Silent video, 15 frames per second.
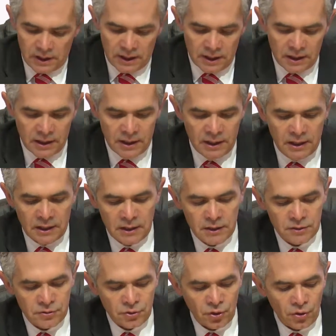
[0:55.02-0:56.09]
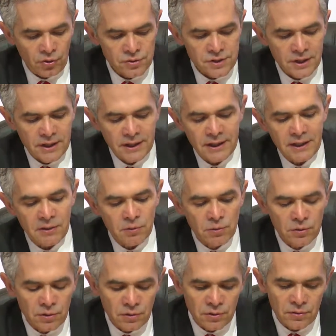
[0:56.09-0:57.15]
a todos y cada
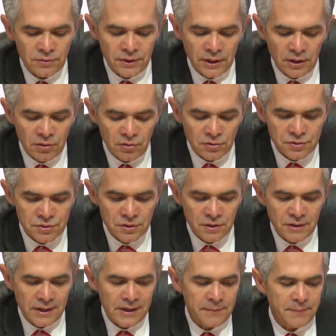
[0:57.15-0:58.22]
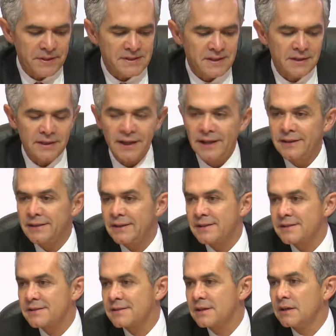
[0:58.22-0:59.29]
uno de los
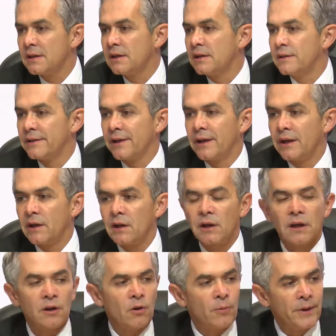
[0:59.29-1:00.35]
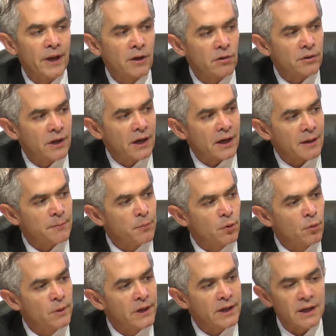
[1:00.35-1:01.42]
representantes del gobierno de la
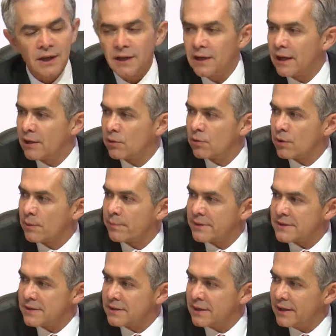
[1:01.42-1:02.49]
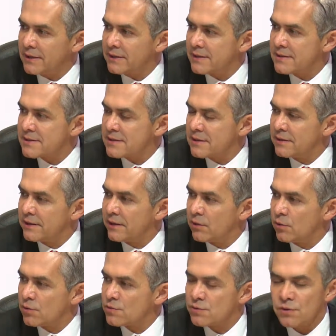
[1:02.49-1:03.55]
República, a los representantes de
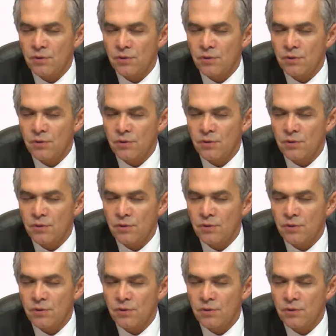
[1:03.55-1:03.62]
los